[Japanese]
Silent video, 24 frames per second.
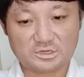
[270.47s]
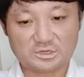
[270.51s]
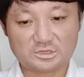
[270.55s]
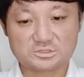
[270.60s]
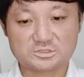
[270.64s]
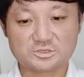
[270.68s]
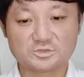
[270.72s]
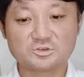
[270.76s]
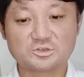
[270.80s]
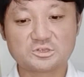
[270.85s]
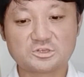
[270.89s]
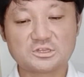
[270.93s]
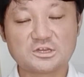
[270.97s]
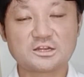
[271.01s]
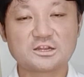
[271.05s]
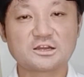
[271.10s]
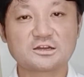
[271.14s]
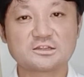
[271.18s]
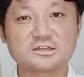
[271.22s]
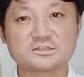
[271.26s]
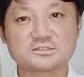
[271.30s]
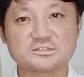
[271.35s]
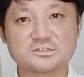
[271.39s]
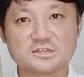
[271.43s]
その左
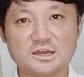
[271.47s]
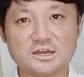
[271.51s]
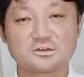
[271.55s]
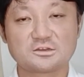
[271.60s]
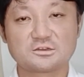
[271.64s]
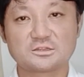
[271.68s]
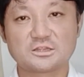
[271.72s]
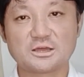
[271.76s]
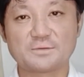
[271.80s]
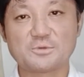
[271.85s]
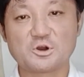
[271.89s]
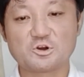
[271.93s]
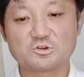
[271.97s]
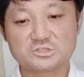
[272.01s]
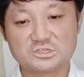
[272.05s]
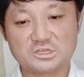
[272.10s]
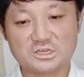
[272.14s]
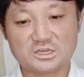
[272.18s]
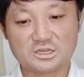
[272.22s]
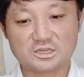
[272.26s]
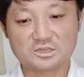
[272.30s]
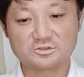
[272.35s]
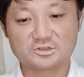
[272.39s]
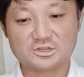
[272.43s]
がですね、ダバオ
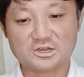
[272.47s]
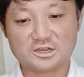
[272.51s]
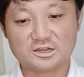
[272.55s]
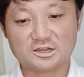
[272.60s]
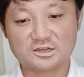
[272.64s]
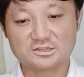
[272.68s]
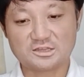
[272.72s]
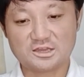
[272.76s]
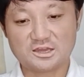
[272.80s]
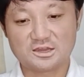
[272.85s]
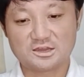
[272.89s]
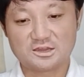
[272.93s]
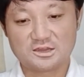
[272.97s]
地域の中で、